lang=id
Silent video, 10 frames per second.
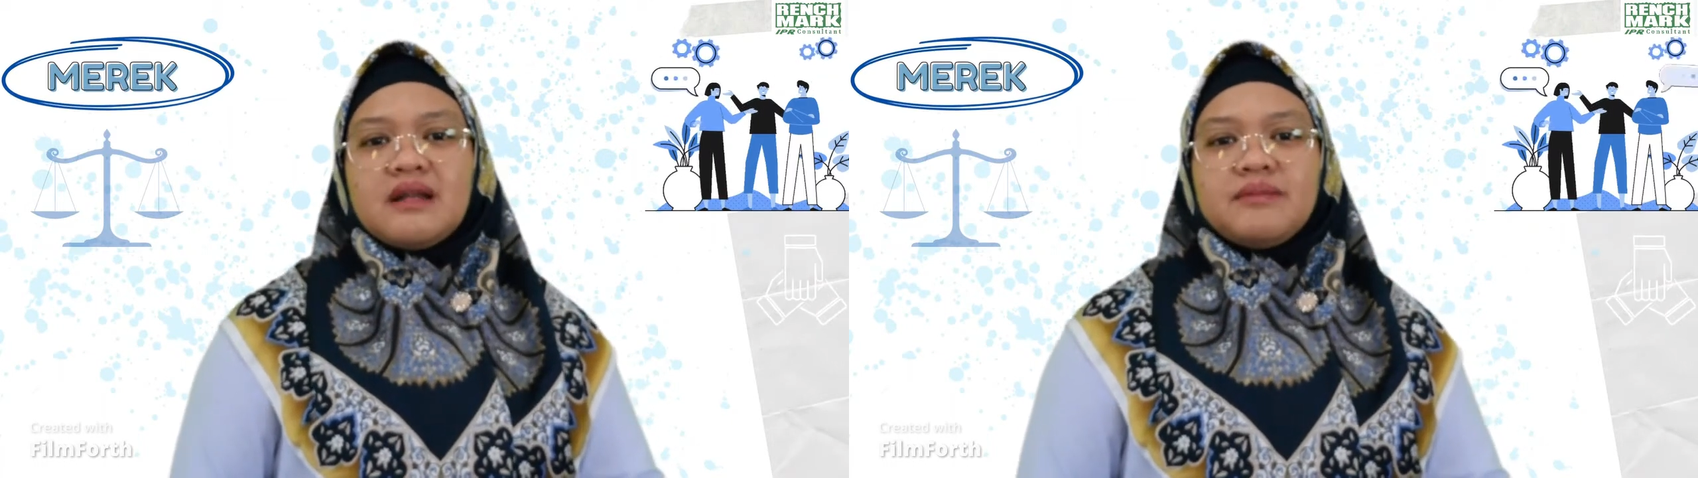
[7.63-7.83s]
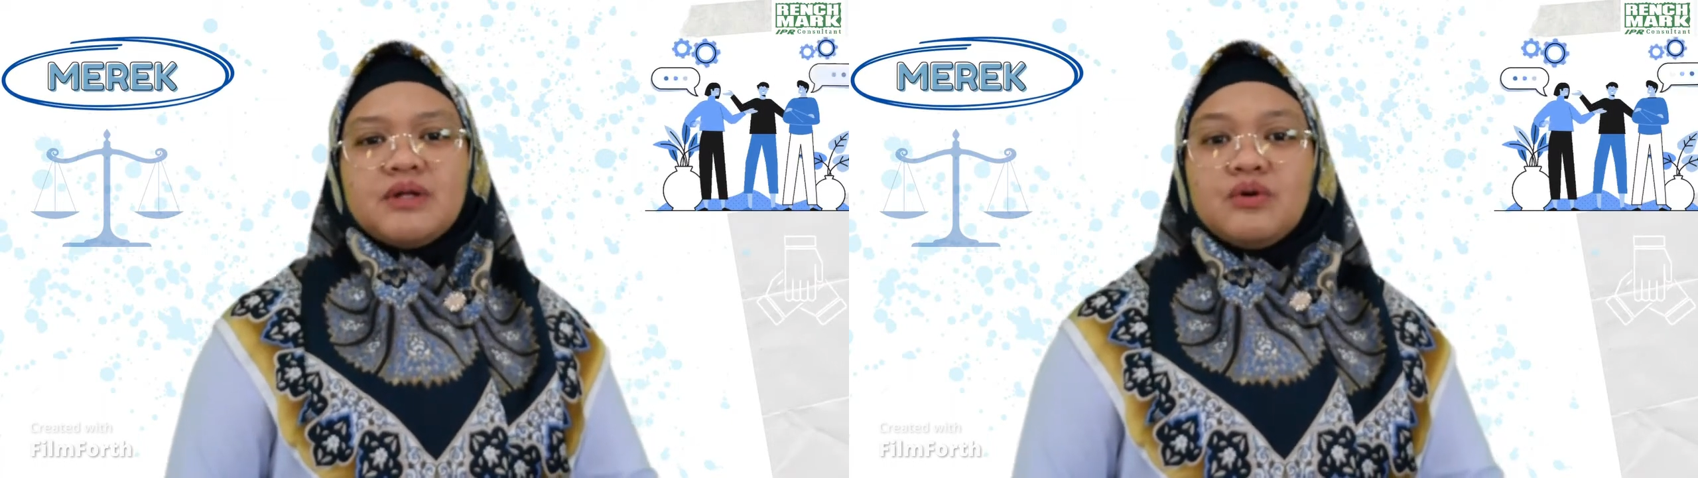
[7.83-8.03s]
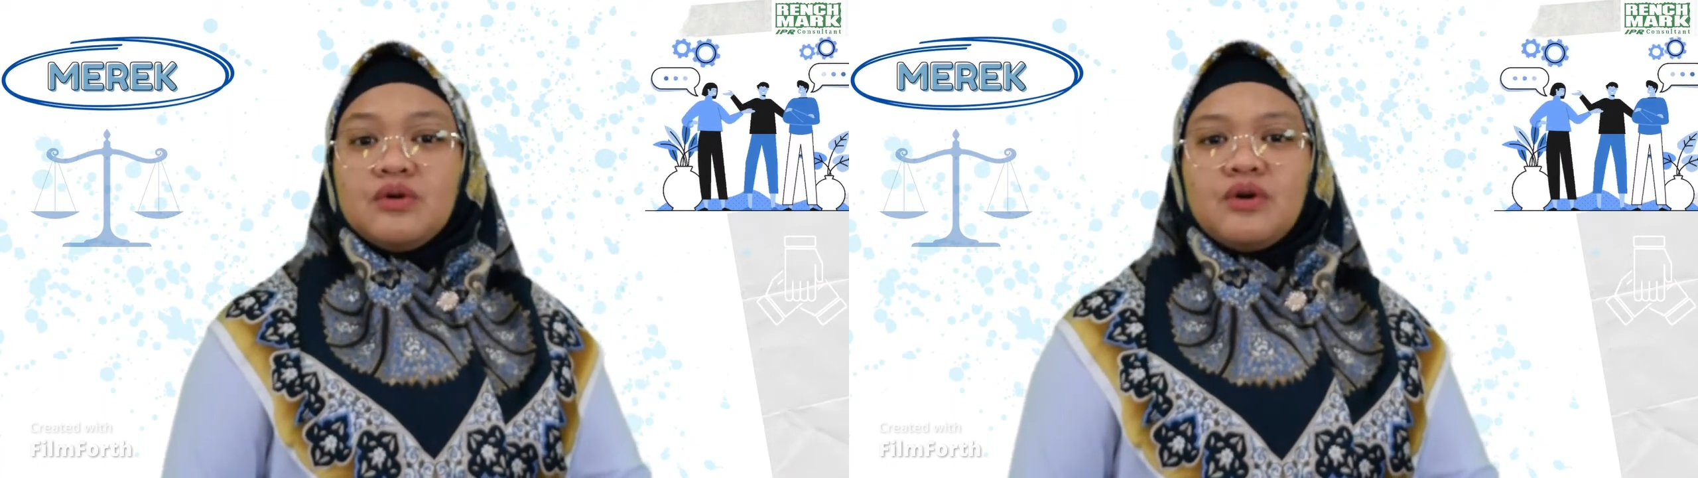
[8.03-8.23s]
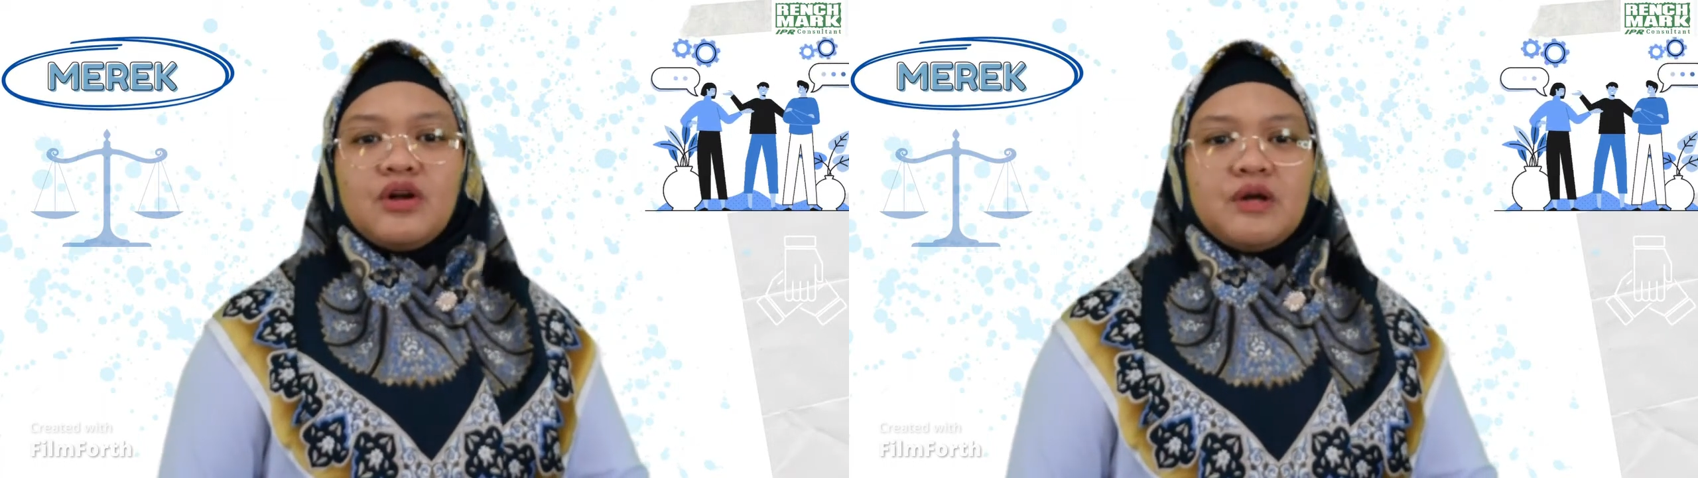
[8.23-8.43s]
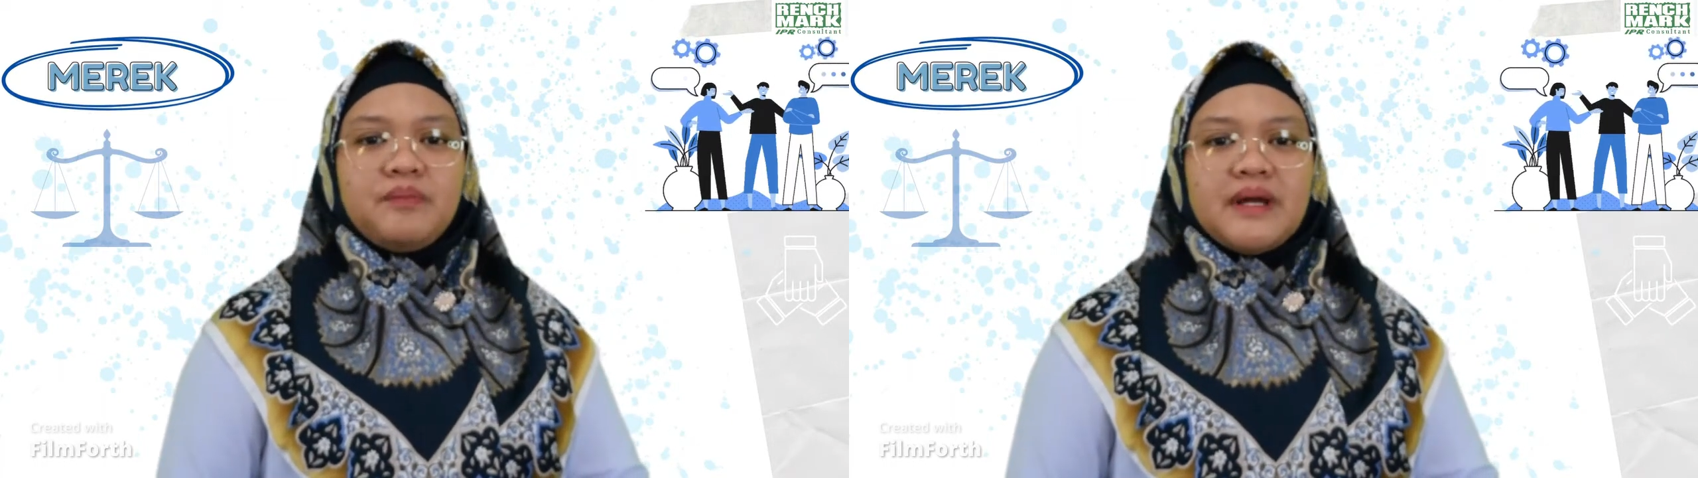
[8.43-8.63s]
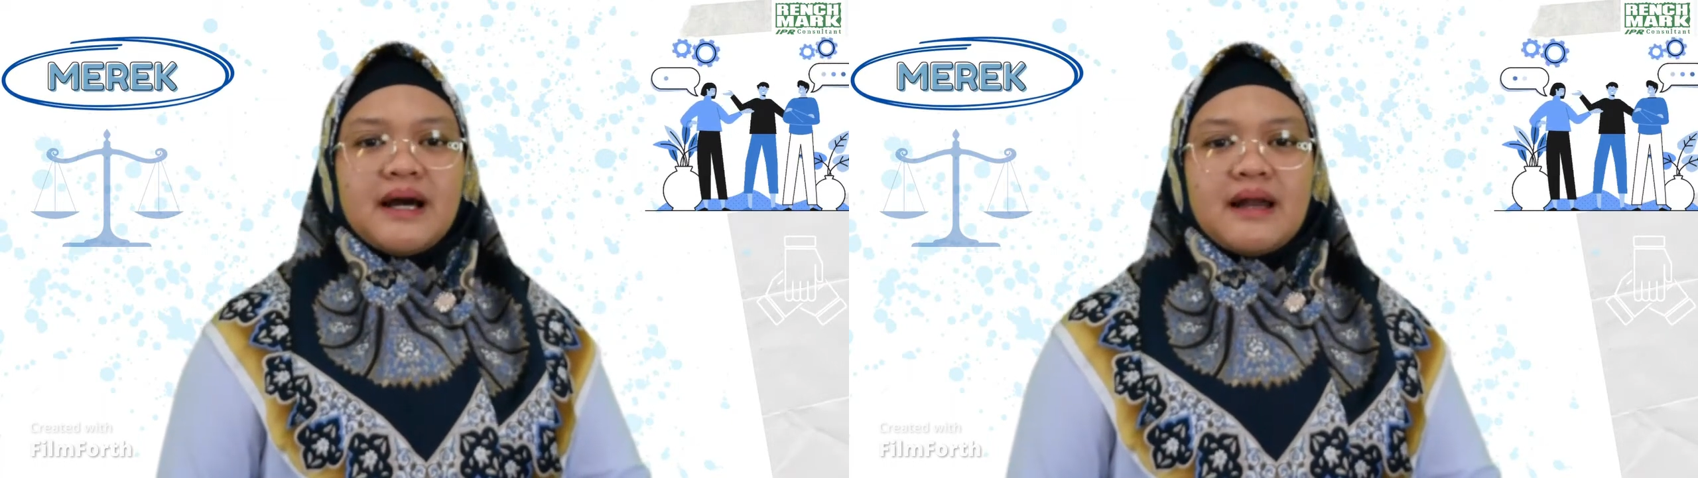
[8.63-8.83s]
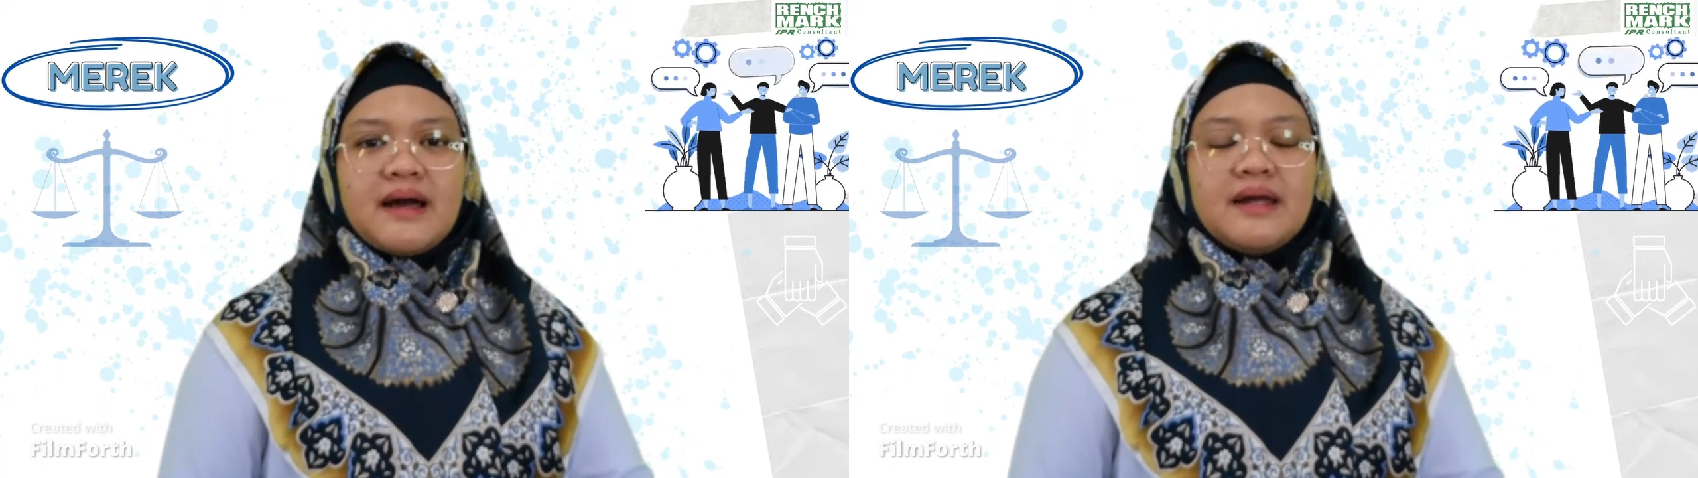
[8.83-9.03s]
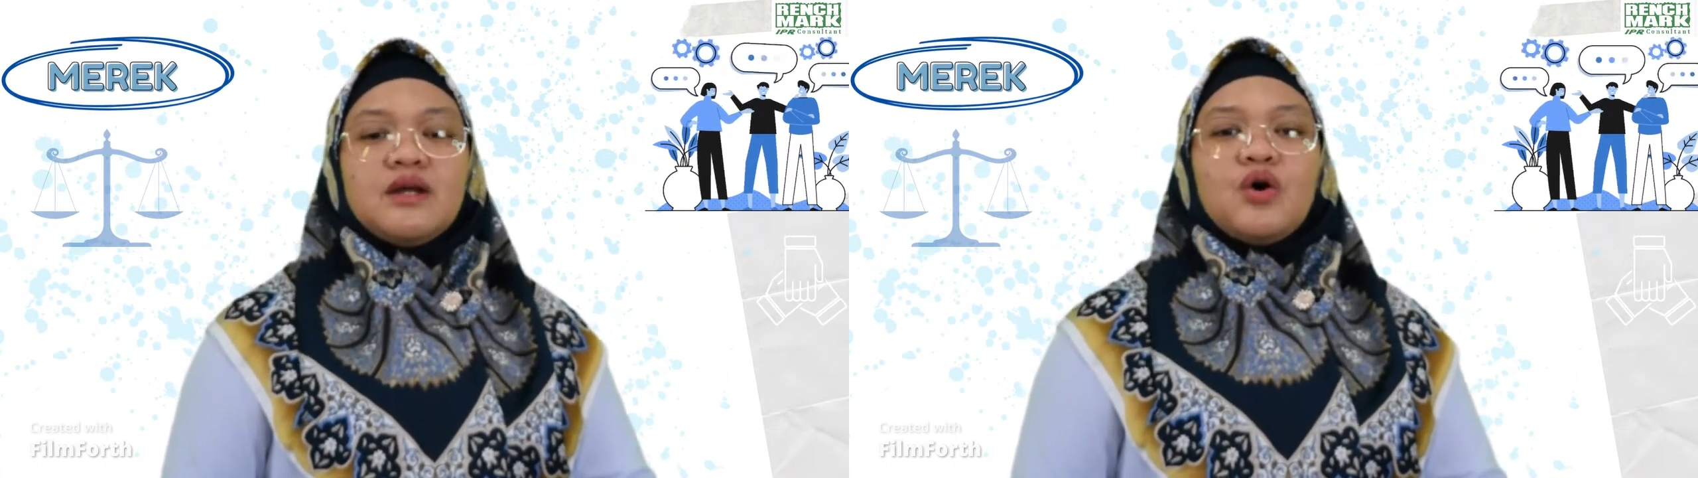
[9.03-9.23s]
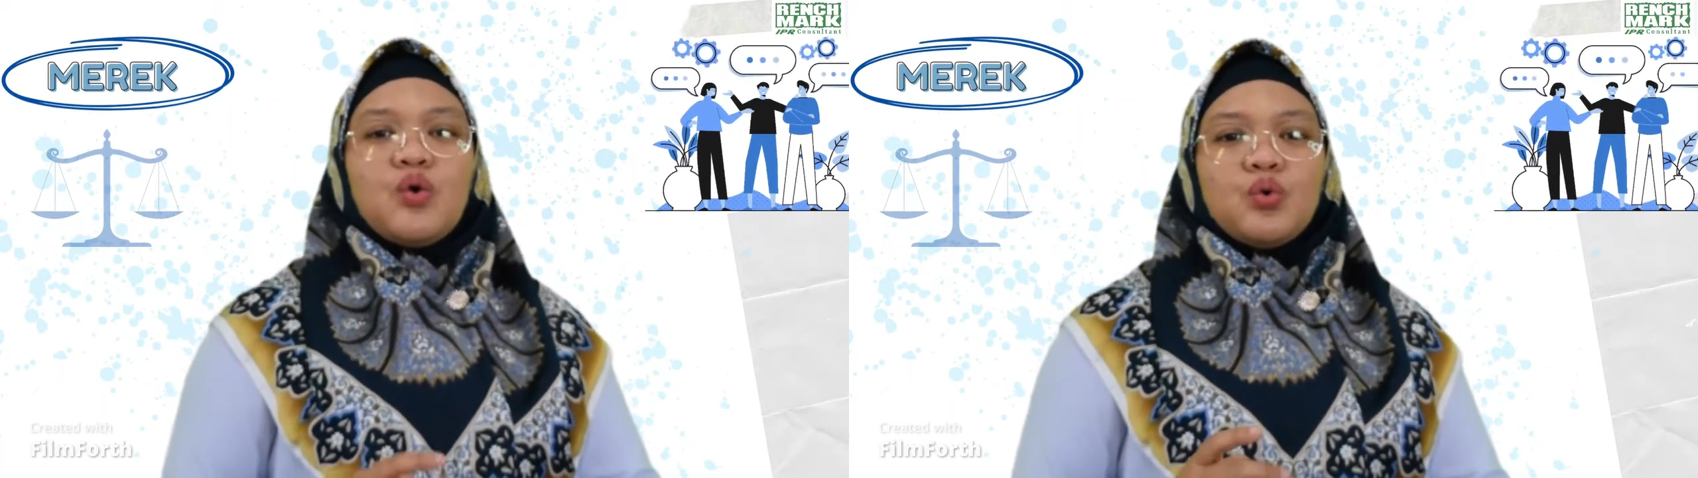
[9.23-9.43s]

lebih dulu oleh pihak lain